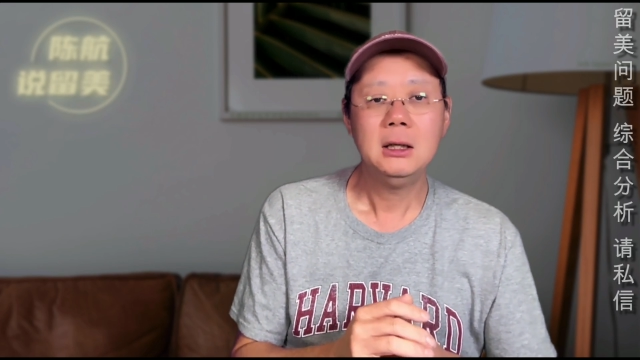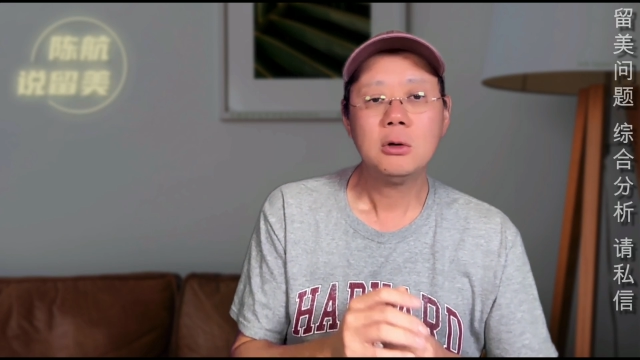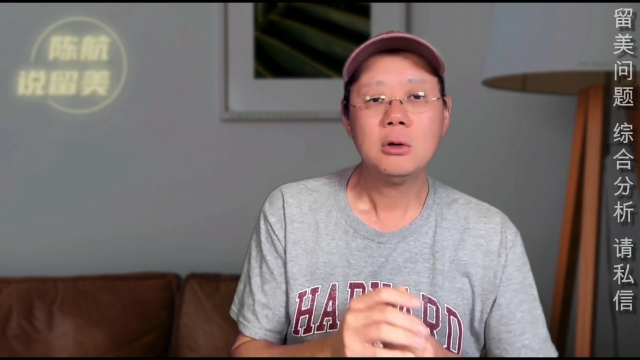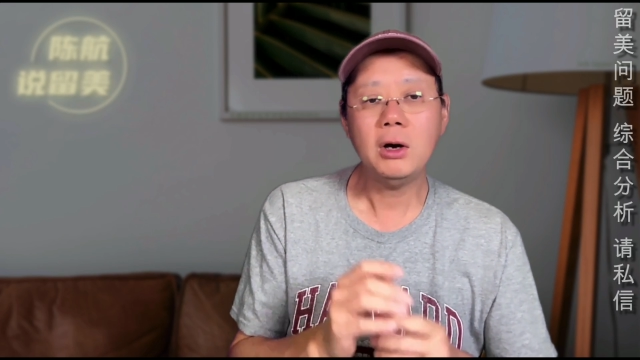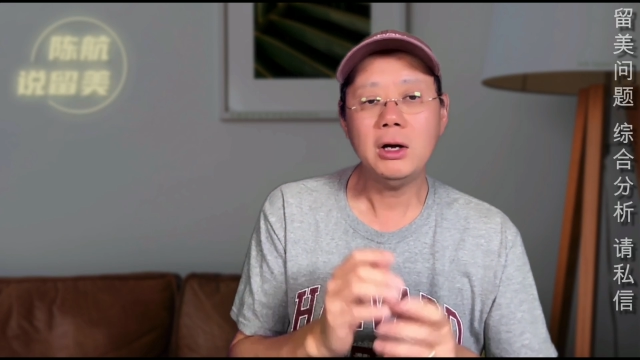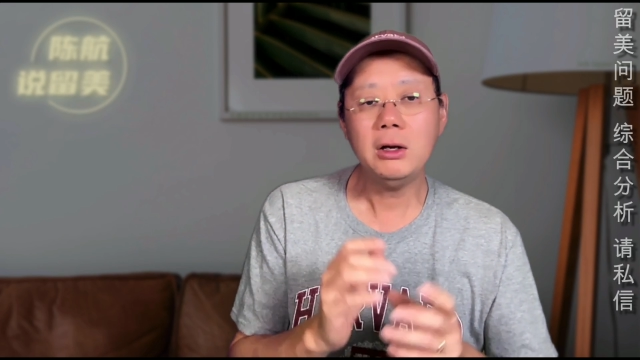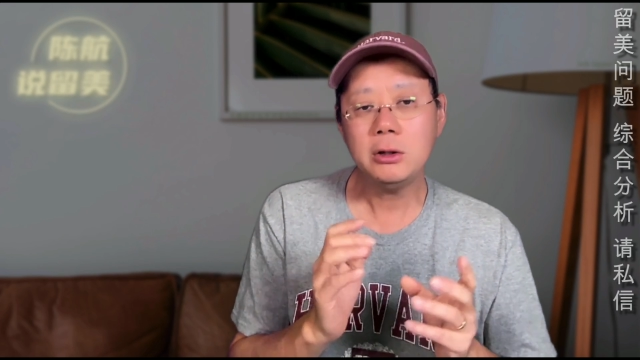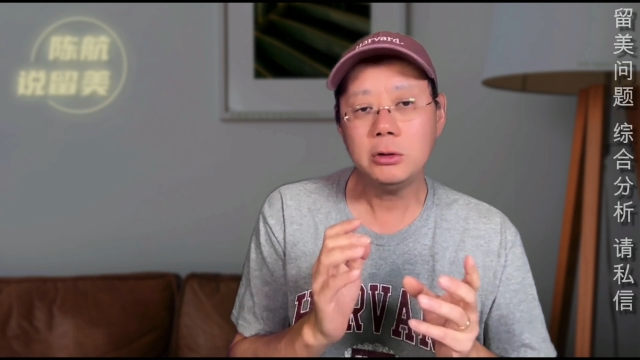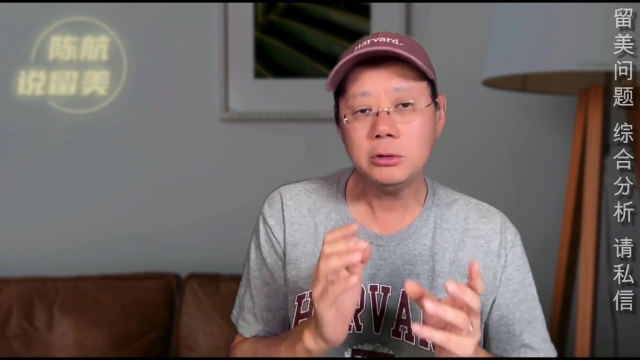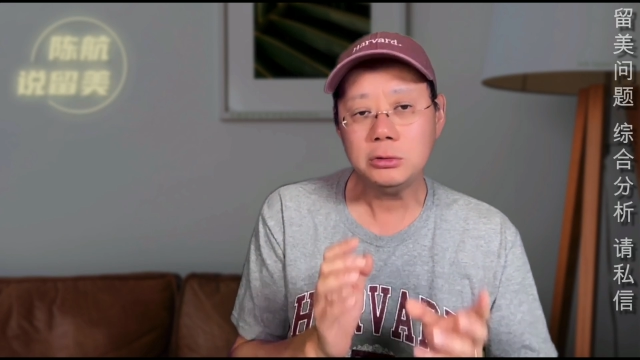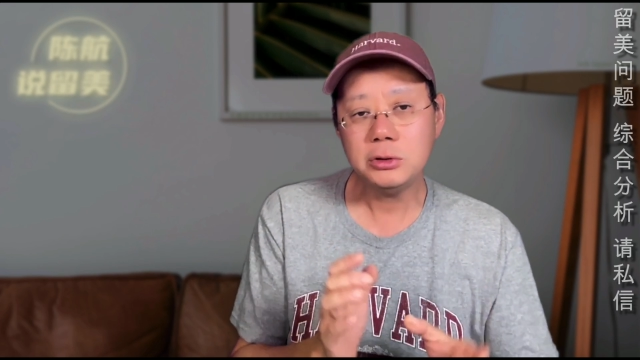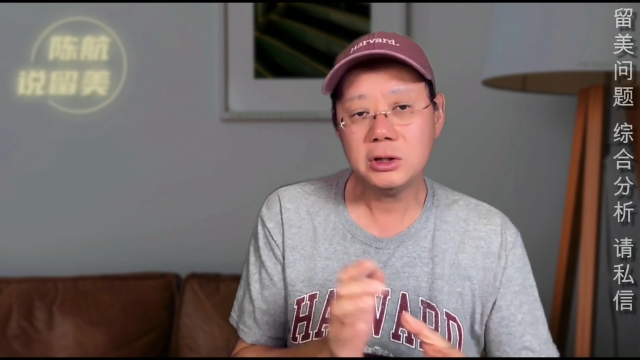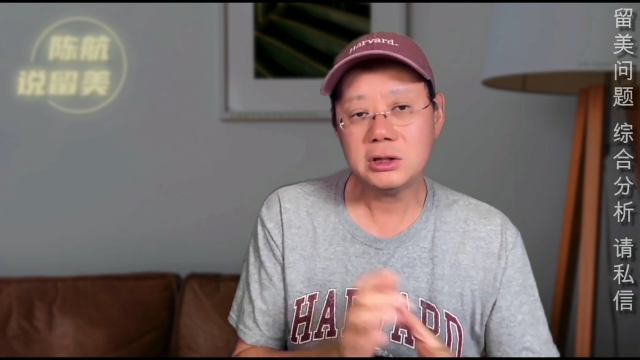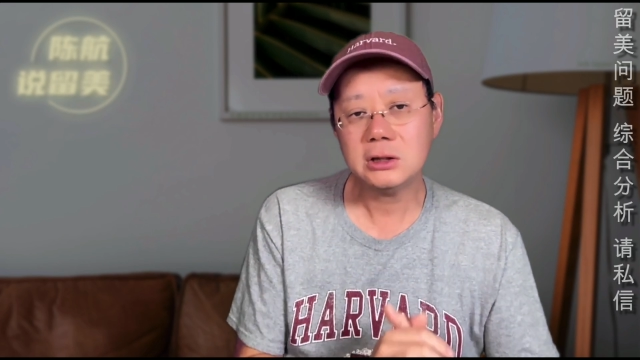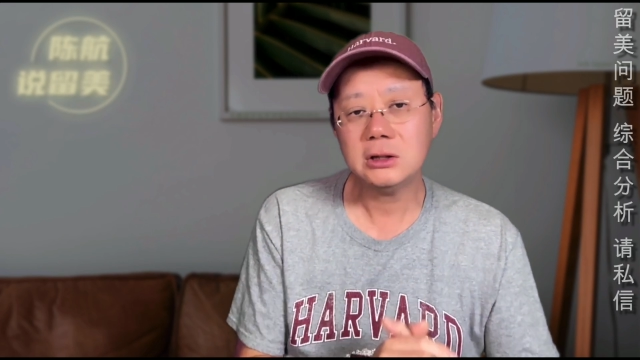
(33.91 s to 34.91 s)
关于留
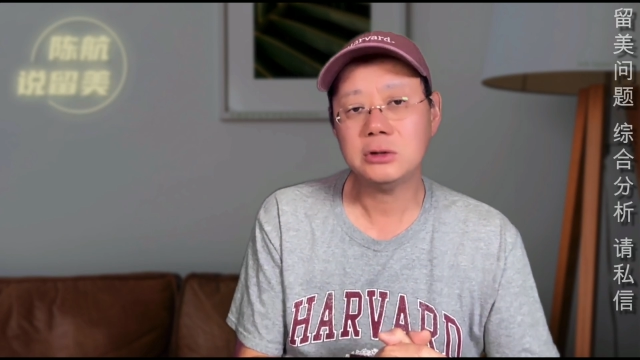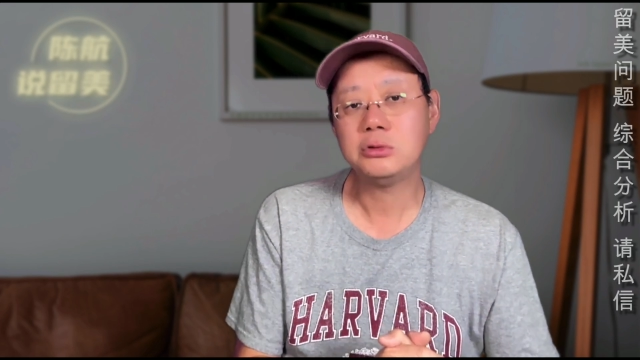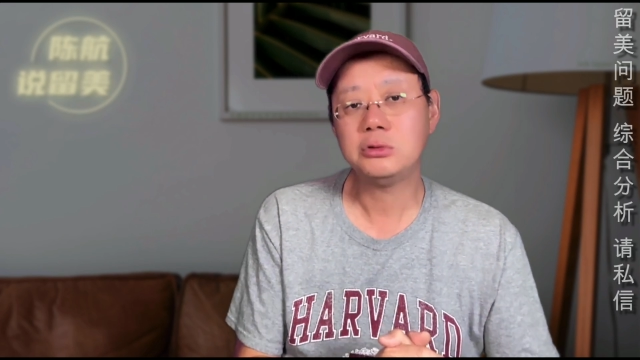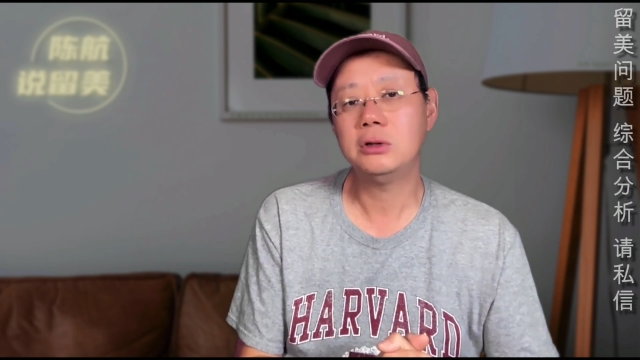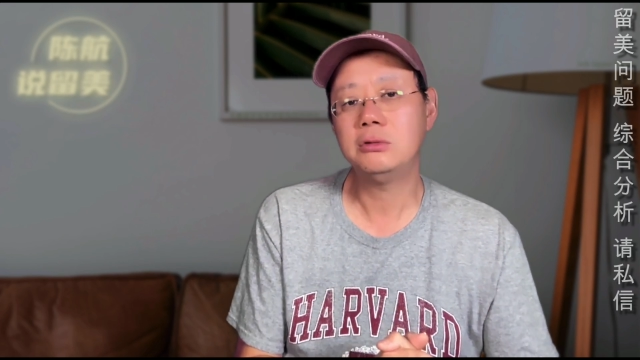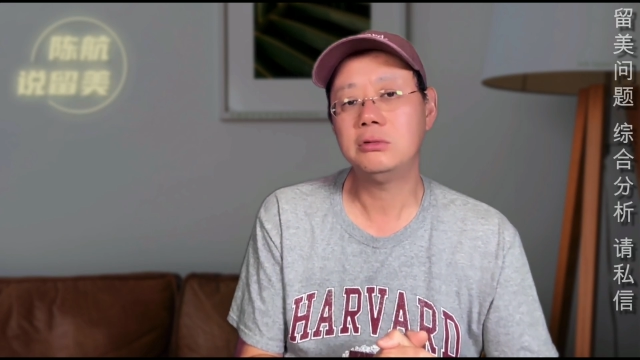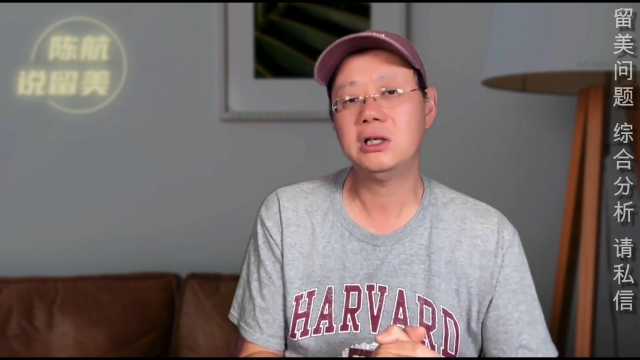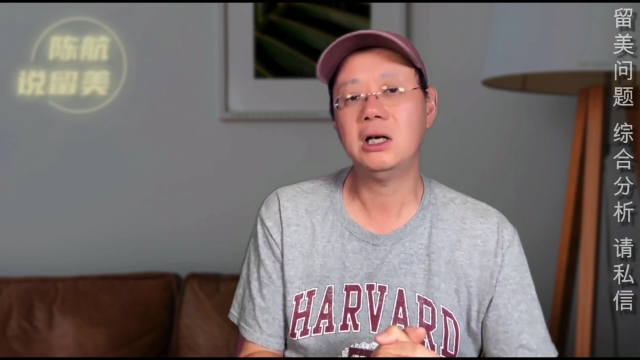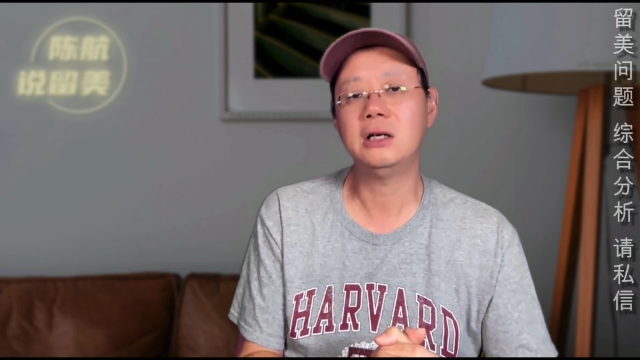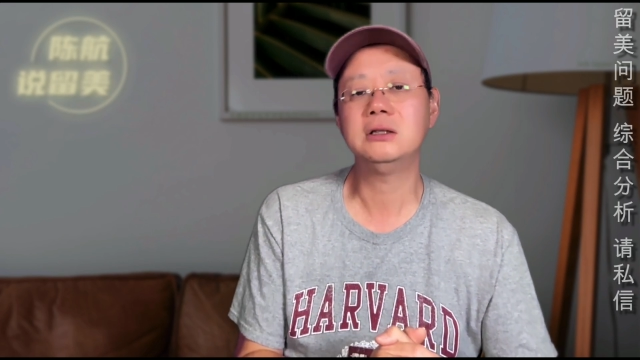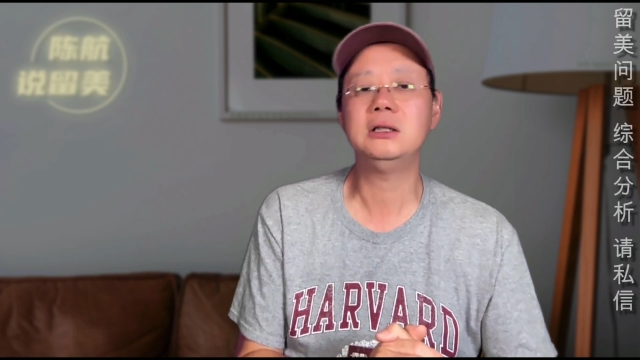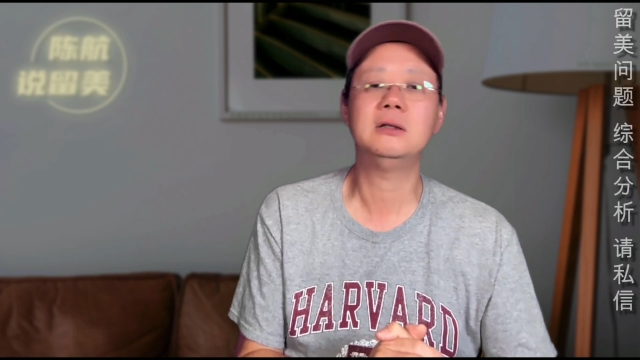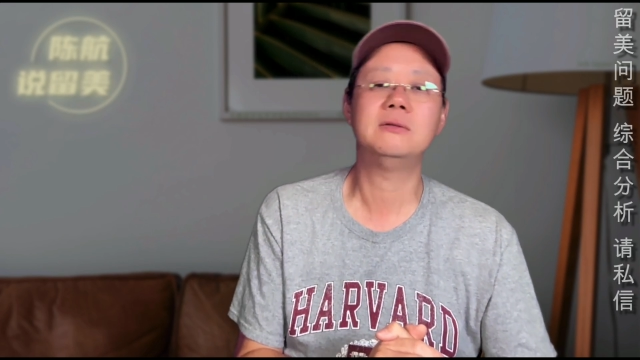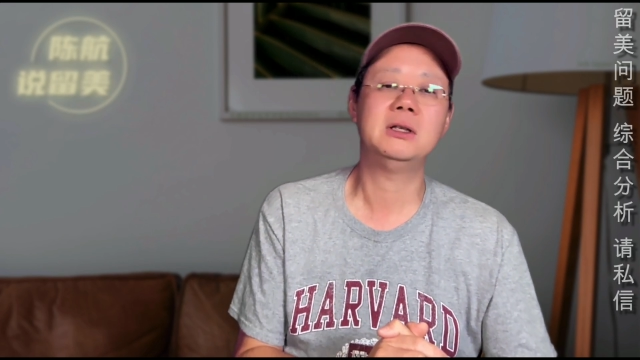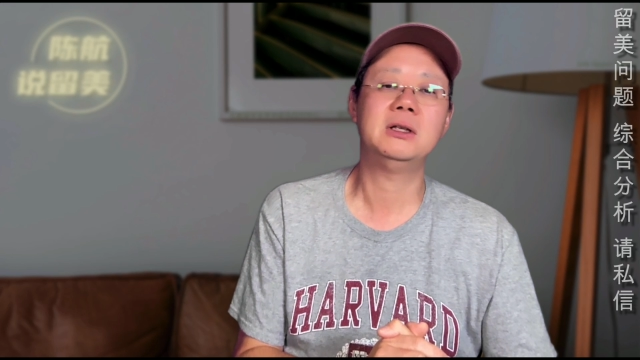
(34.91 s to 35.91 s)
学生的学术诚
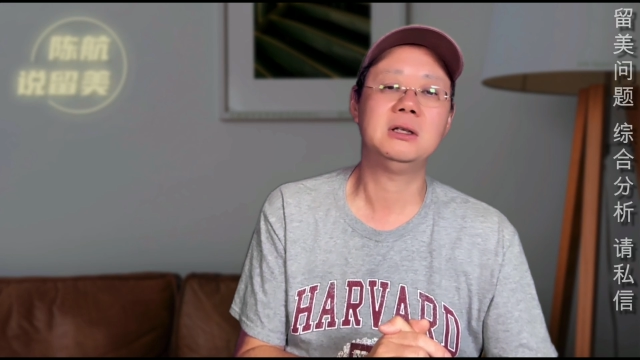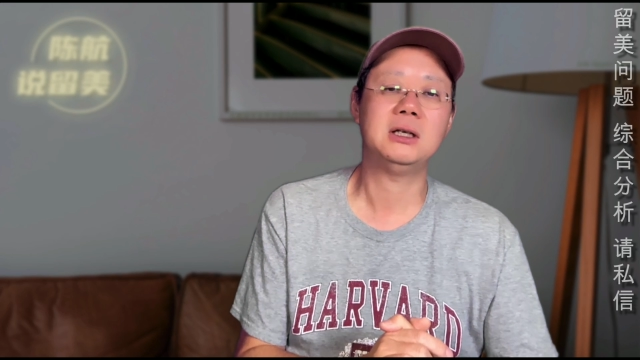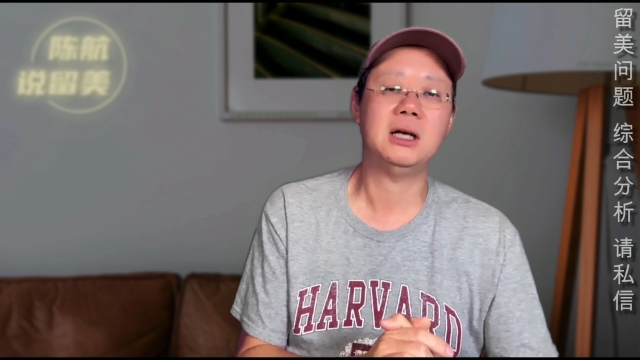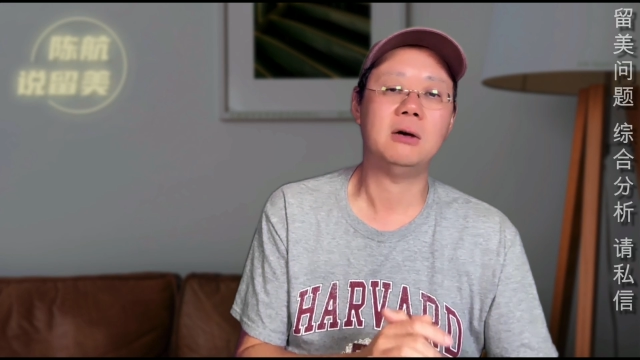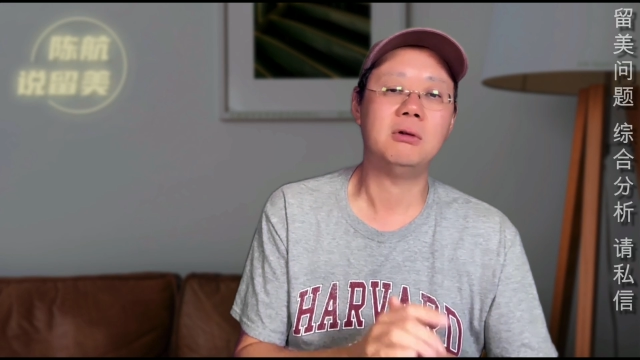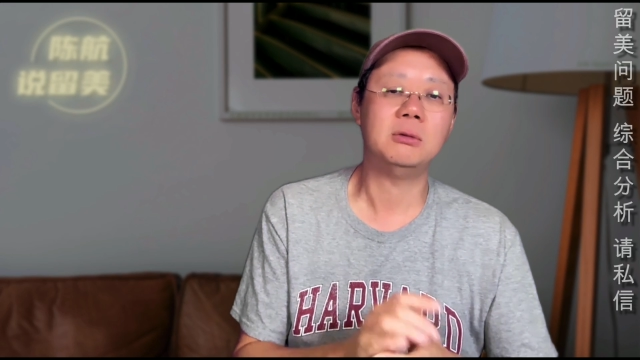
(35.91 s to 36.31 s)
信的问题啊，